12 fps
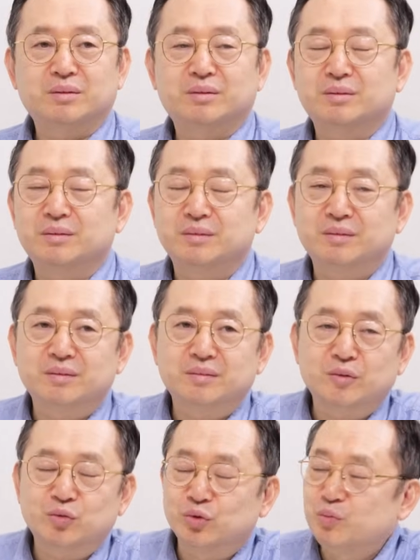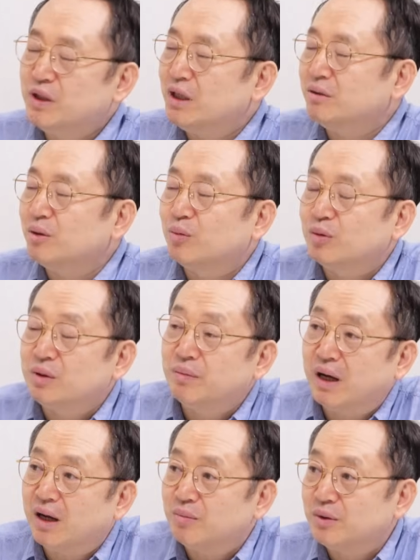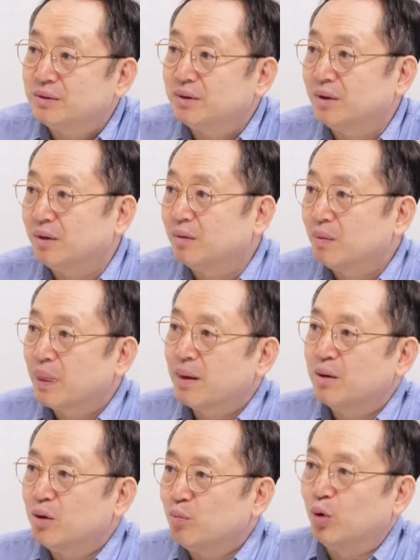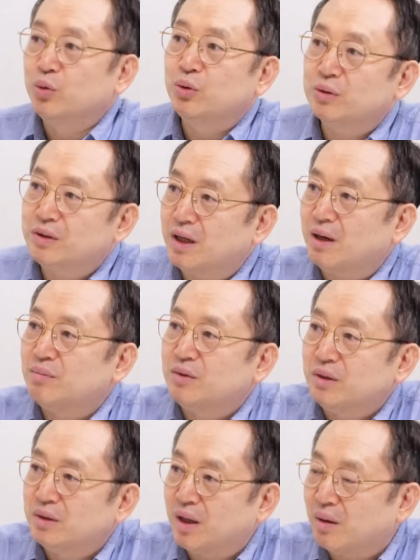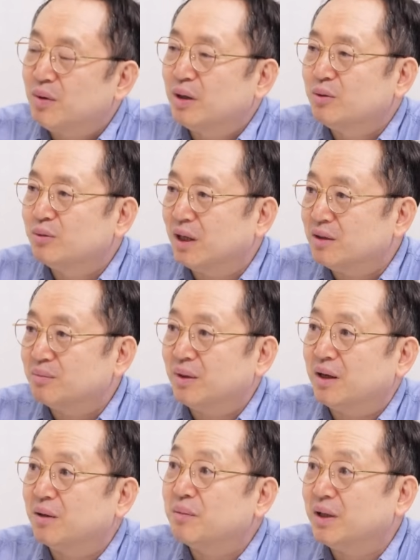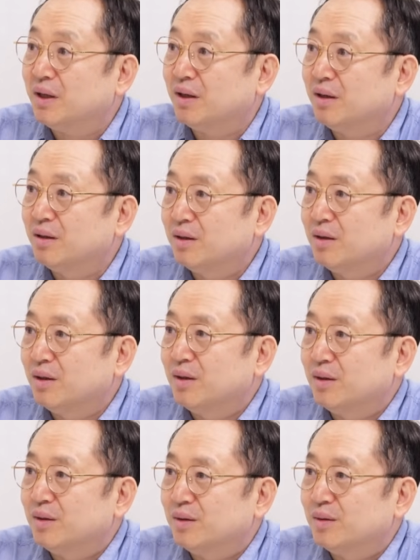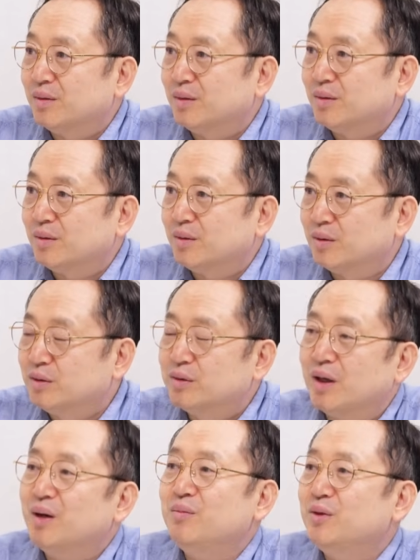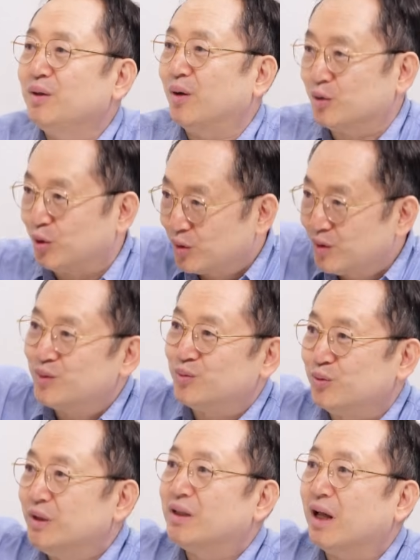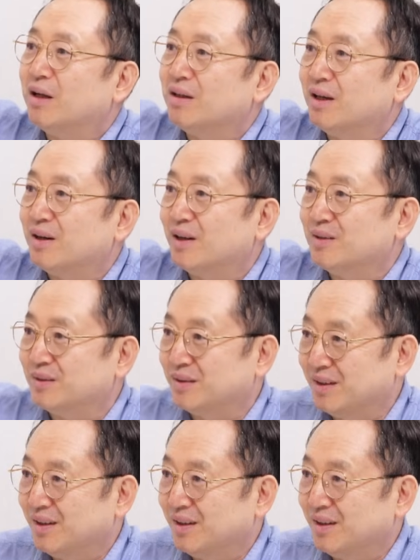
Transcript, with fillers: 그 국민당 정권이 망하면서 본토 사람들이 대만으로 가는 바람에 그 사람들이 어, 저기는 우리 땅이야 라는